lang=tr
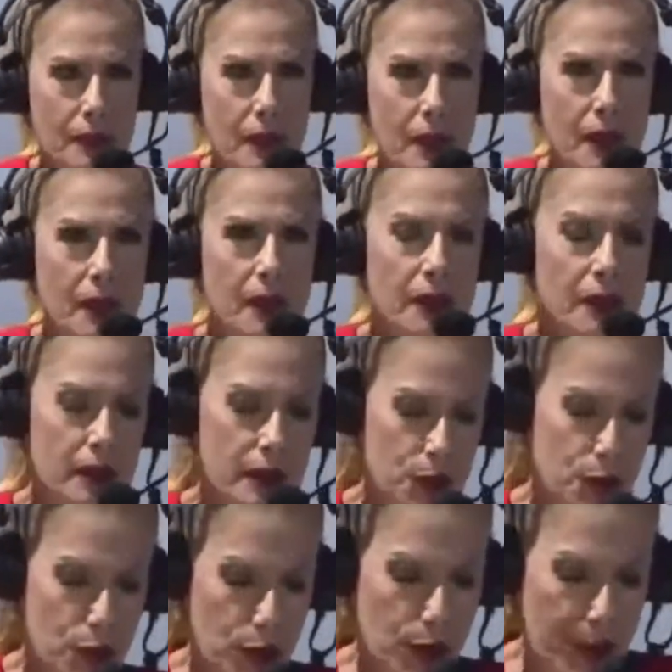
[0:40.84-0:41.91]
E,
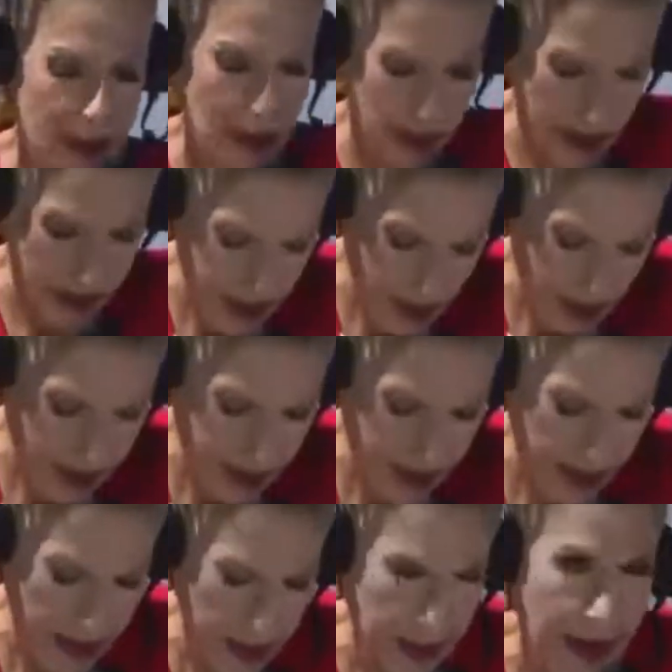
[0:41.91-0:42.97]
Cumhurbaşkanı Recep
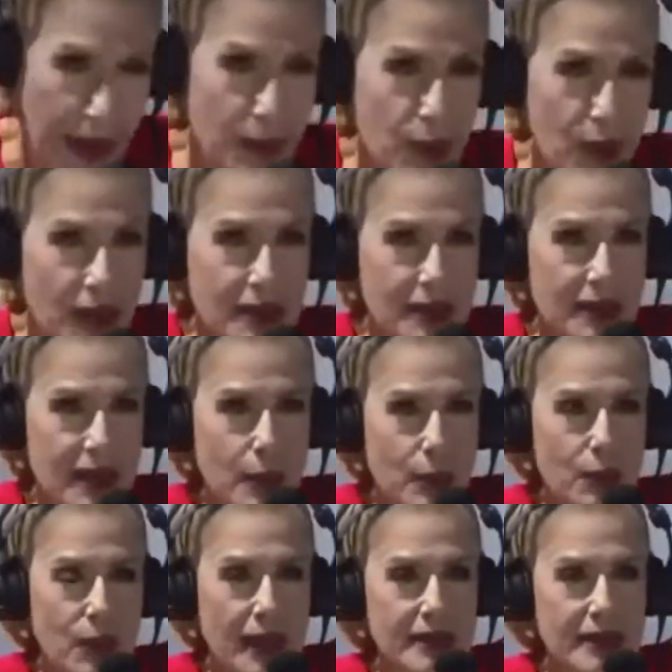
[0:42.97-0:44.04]
Tayyip Erdoğan'ın
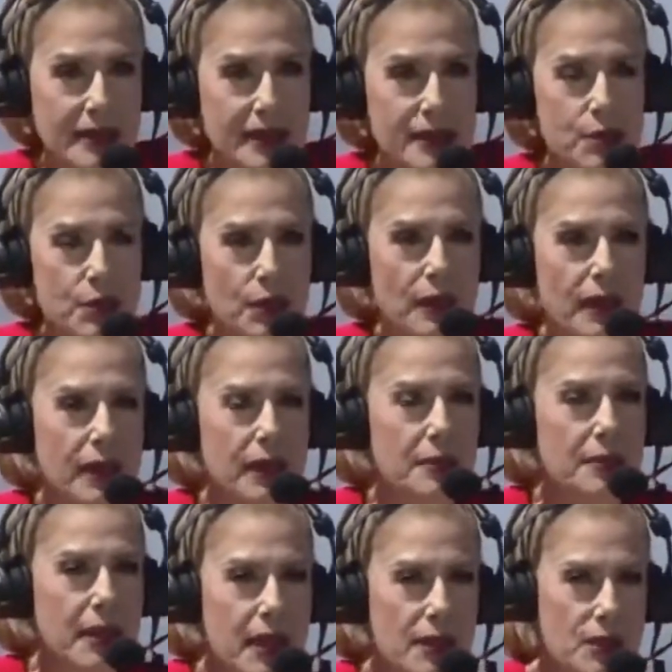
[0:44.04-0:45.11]
kabul ettiğini söyleyelim.
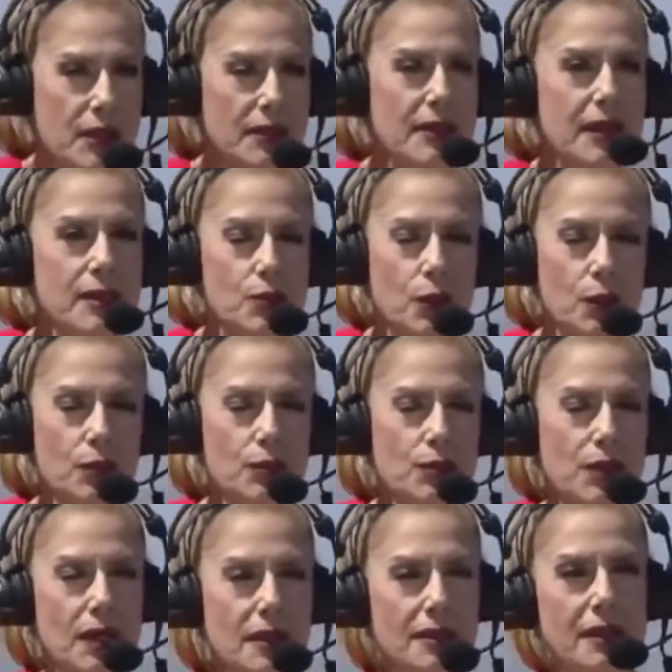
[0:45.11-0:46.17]
Gerçekten zorlu
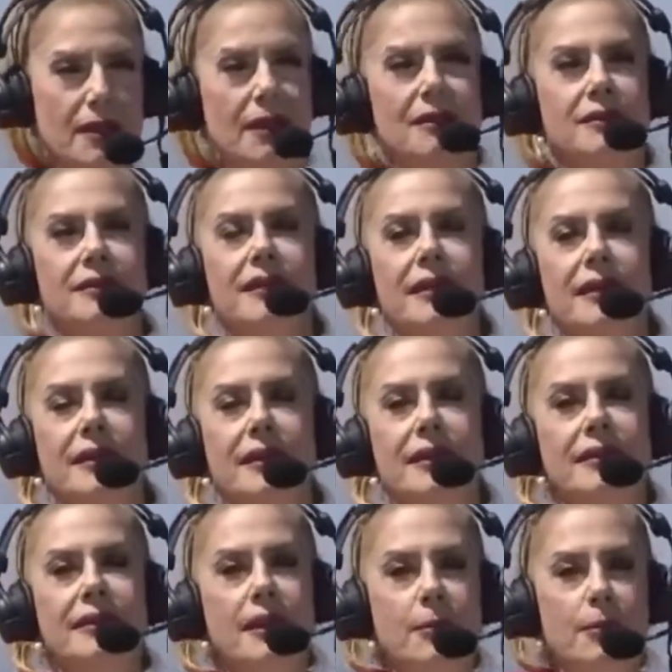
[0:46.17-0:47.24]
şartlar altında
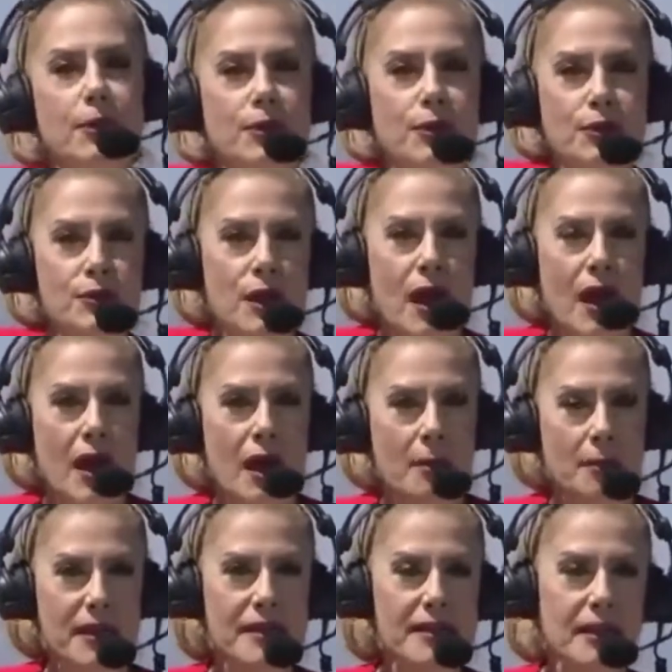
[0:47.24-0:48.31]
yayın yapıyoruz.
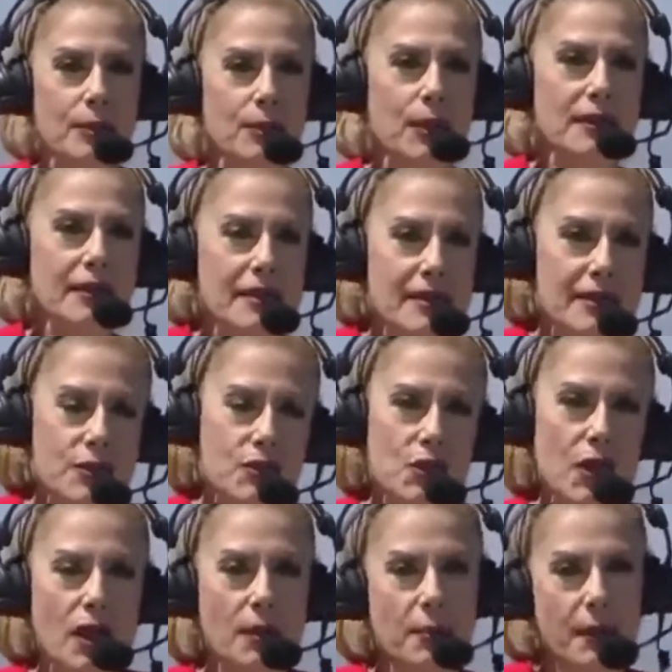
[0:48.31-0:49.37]
Bizde burada
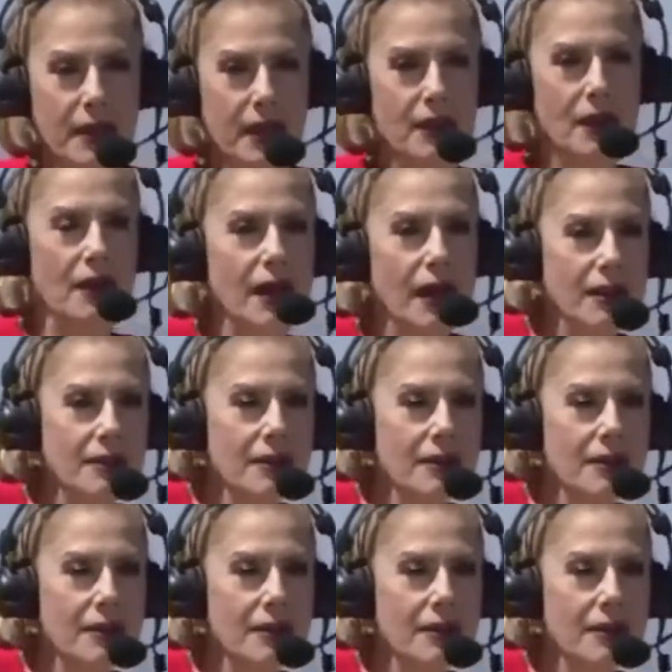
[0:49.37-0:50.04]
sıcak bir hava var.